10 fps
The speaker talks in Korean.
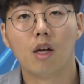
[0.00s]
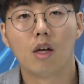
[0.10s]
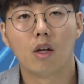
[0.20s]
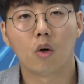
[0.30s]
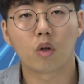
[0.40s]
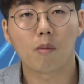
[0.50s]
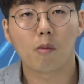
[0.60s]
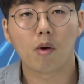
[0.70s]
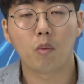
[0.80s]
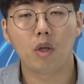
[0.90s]
어떻게
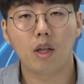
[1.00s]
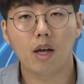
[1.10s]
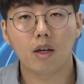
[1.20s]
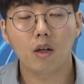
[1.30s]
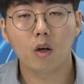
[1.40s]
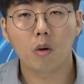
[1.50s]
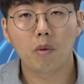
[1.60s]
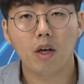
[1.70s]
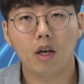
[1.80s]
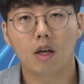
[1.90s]
보면 위대한
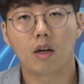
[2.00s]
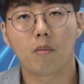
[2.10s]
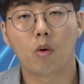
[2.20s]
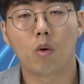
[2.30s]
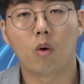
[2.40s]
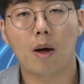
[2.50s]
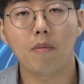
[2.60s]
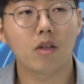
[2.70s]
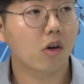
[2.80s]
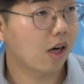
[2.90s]
기업에
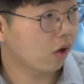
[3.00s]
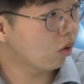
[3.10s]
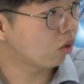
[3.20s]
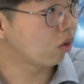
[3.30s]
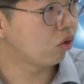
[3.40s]
합리적 가격으로